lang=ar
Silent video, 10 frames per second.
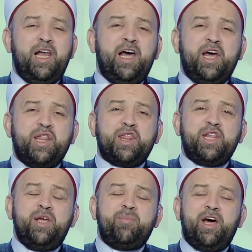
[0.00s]

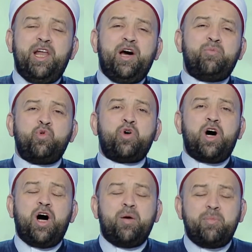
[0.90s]
يثرب لا
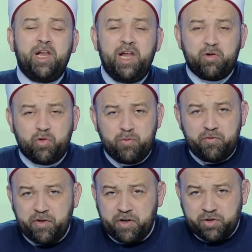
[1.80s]
مقام لكم
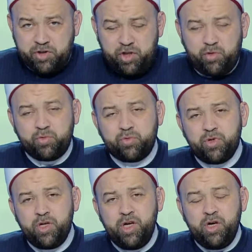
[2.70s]
فارجعوا
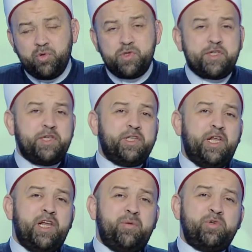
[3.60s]
وسيدنا
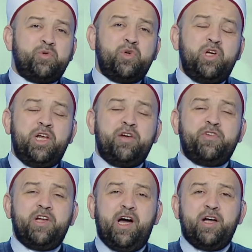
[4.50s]
النبي يقول لنا
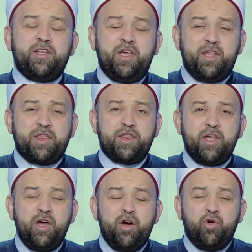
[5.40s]
في الحديث
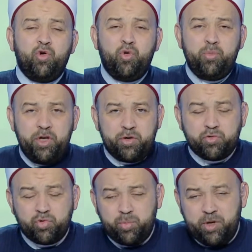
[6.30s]

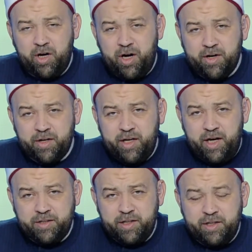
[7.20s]
أمرت
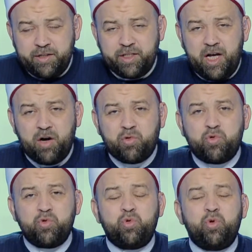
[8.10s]
بقرية
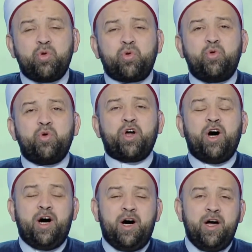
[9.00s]
تأكل
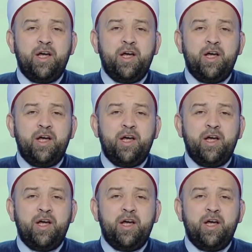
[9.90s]
القرى